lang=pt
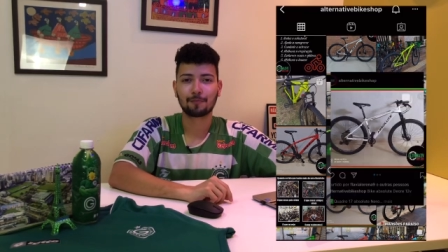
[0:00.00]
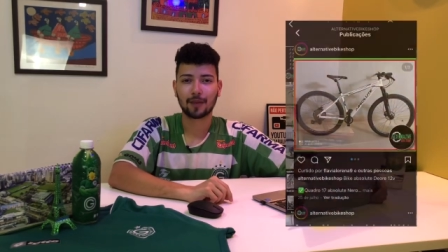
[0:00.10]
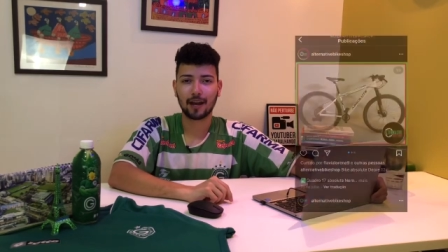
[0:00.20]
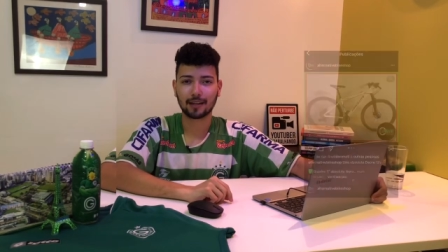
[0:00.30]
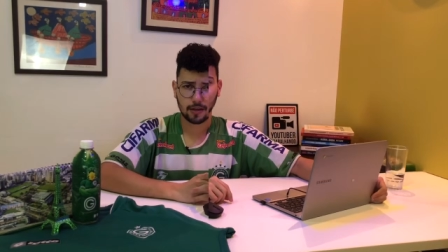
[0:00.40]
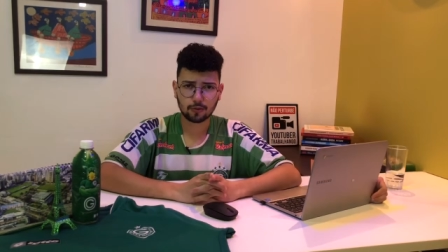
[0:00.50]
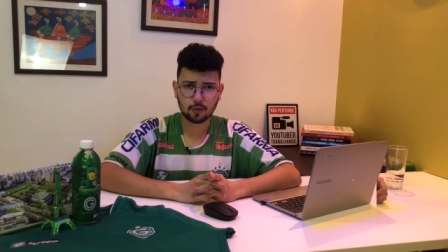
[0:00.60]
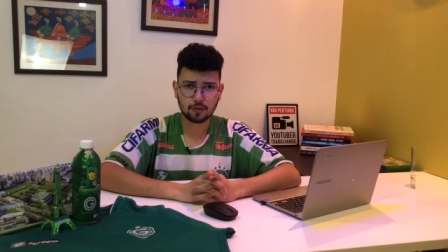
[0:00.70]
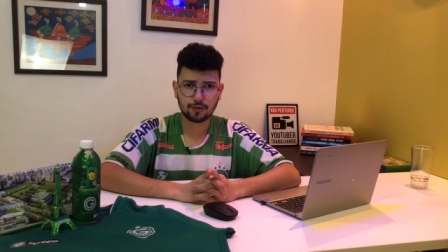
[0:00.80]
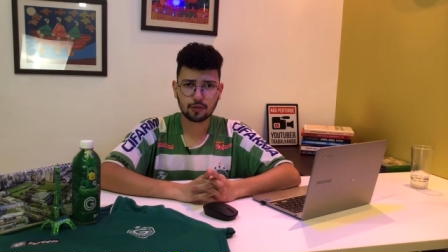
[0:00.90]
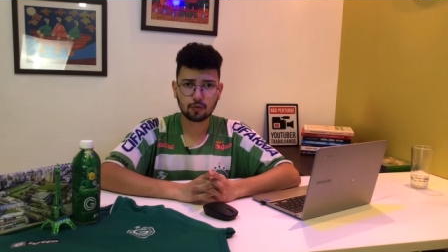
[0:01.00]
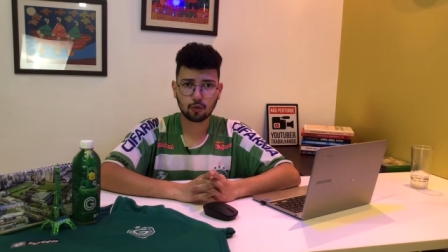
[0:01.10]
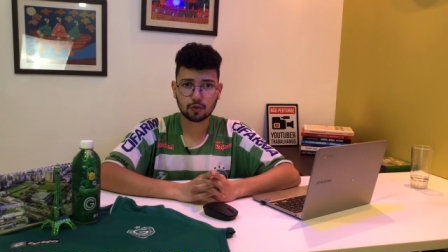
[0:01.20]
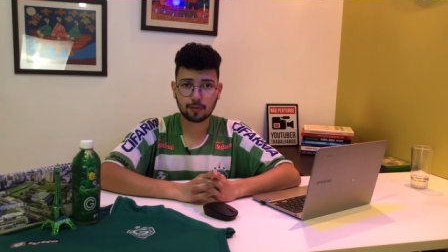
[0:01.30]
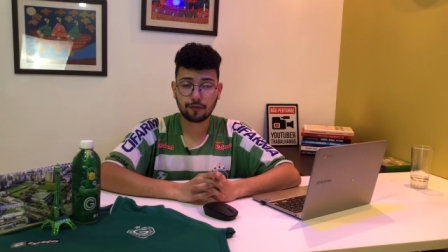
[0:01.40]
Bora começar o tá nosso vídeo
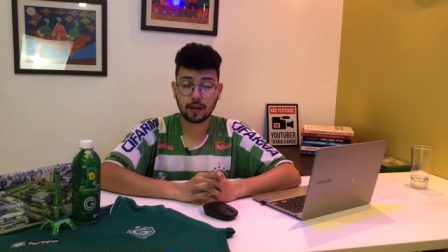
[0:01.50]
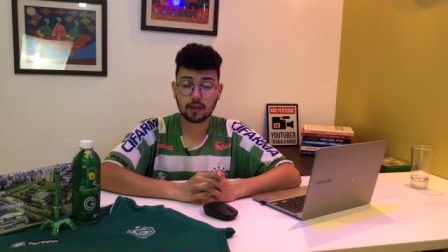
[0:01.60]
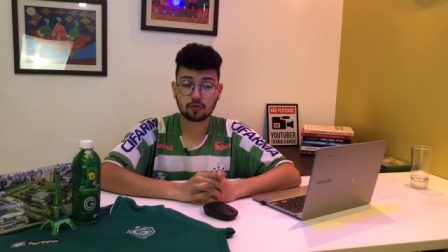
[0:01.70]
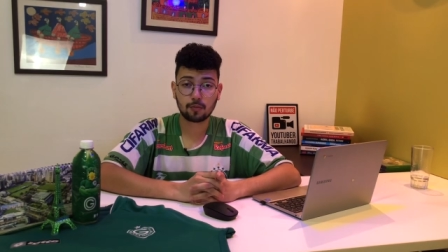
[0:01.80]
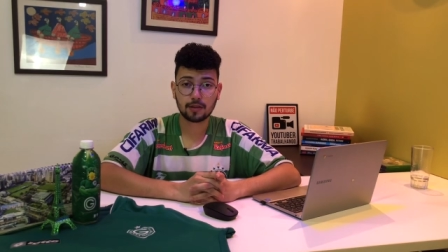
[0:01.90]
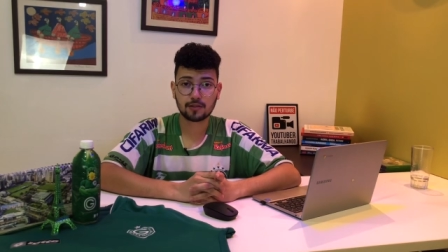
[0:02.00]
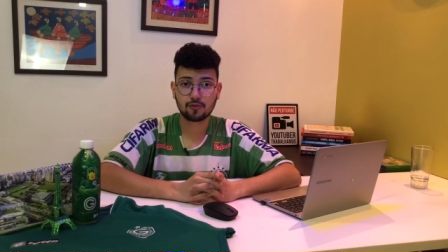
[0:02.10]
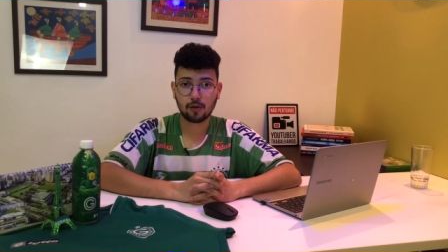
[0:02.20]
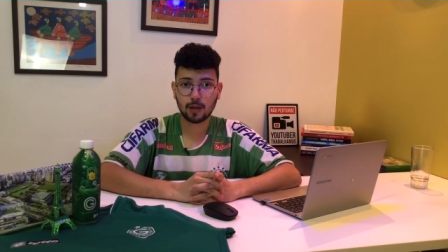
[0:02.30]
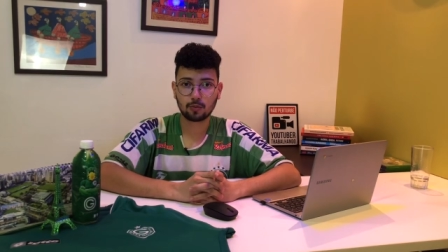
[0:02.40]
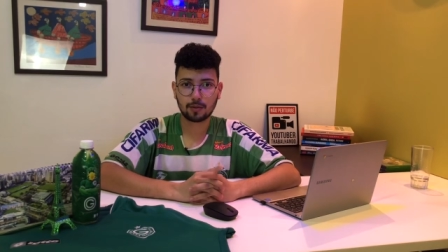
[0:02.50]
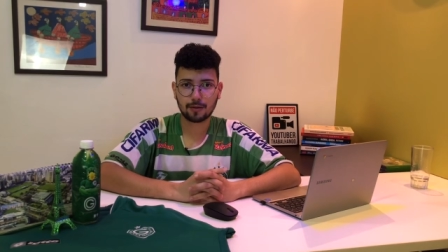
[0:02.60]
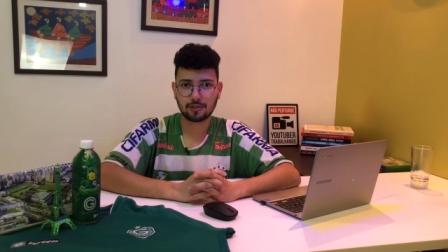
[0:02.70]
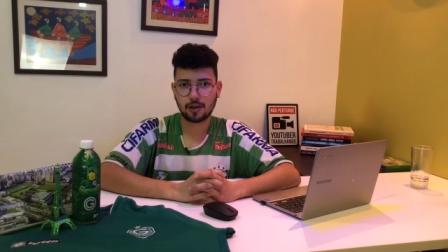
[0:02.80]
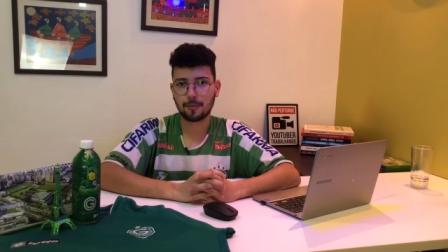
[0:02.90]
hoje para falar sobre esse jogador que
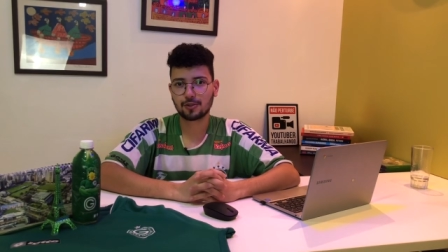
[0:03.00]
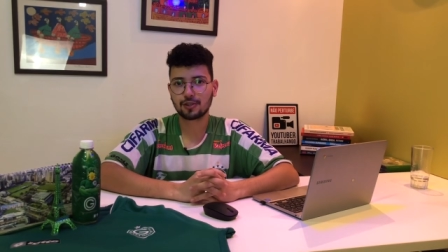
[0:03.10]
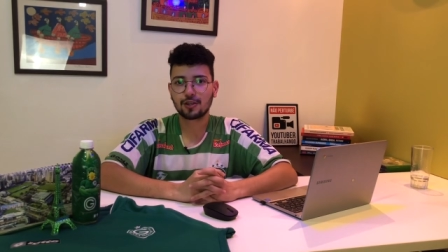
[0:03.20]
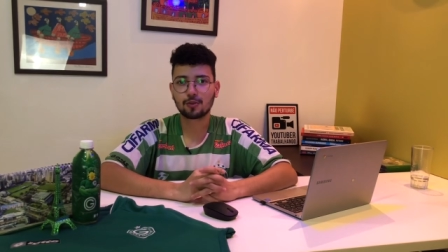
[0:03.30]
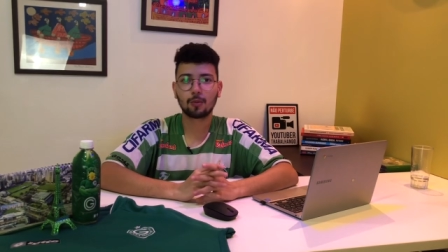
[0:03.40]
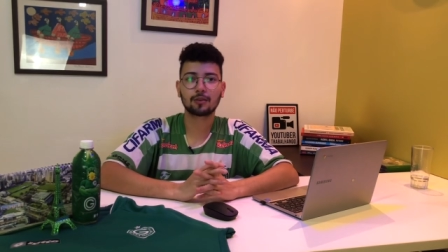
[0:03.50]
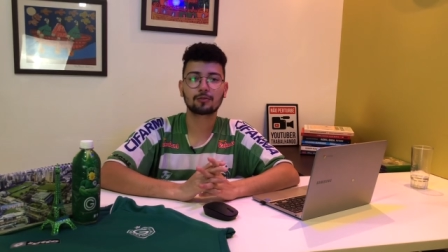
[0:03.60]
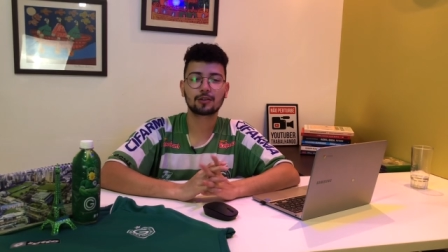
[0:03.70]
praticamente desde quando